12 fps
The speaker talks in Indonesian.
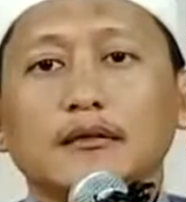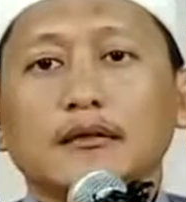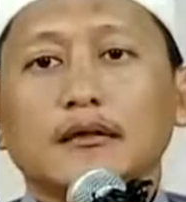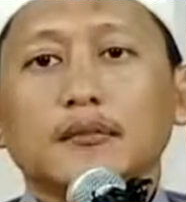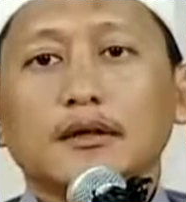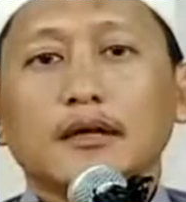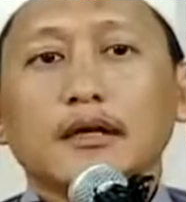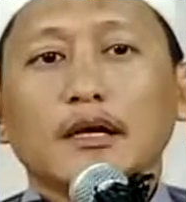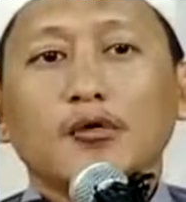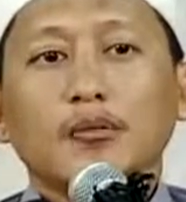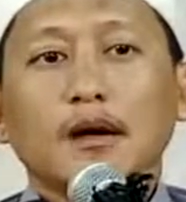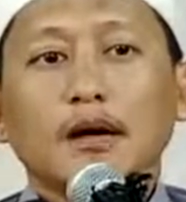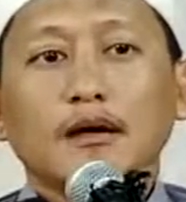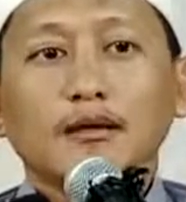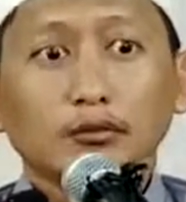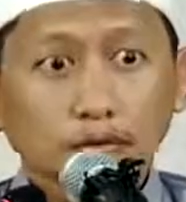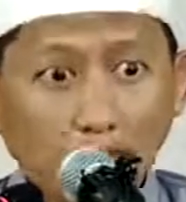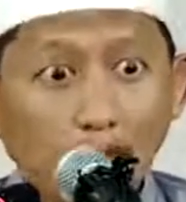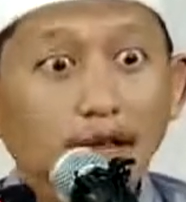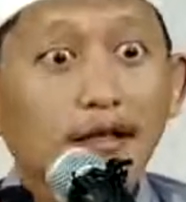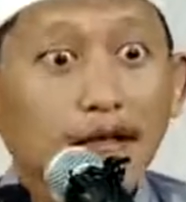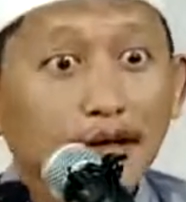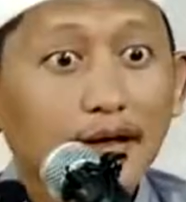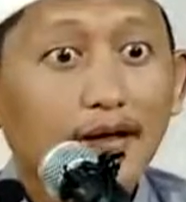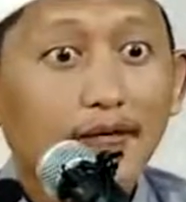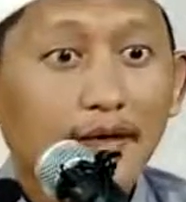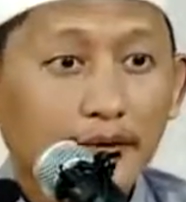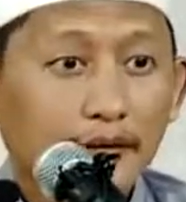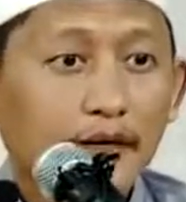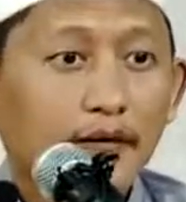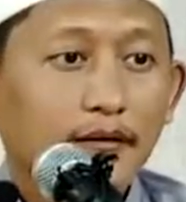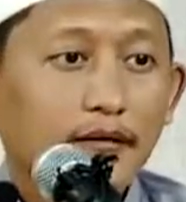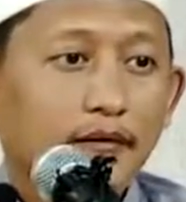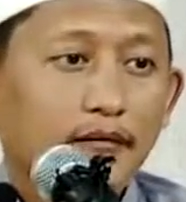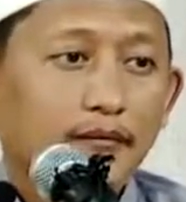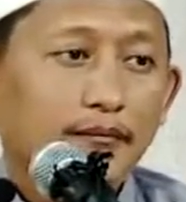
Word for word: di depan ada lubang, itu tahdir namanya.